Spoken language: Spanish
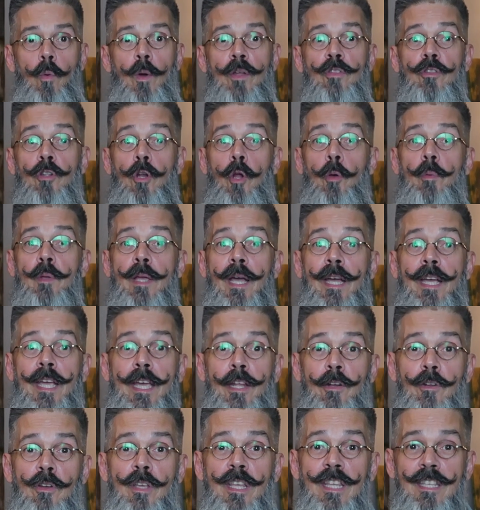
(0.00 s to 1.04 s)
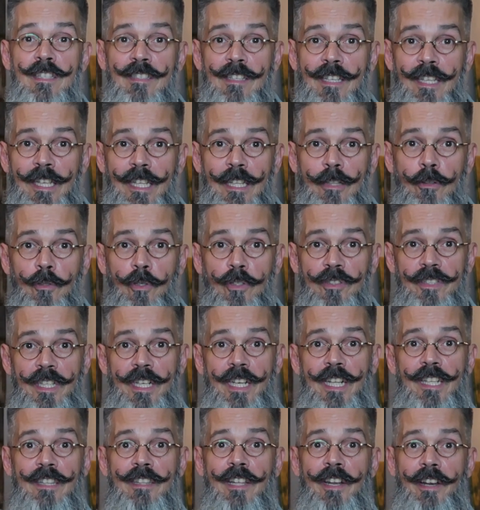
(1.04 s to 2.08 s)
Cuando los viajeros inscritos
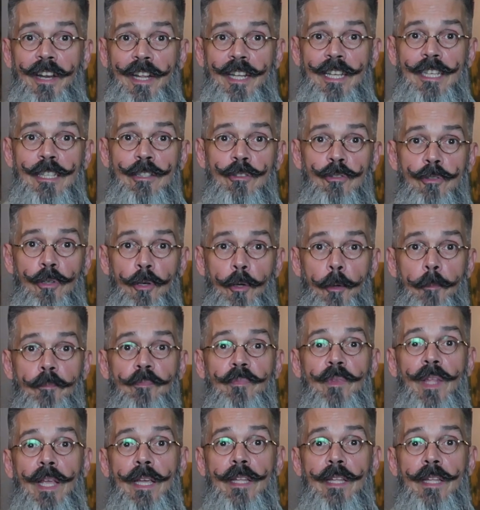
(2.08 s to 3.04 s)
en este registro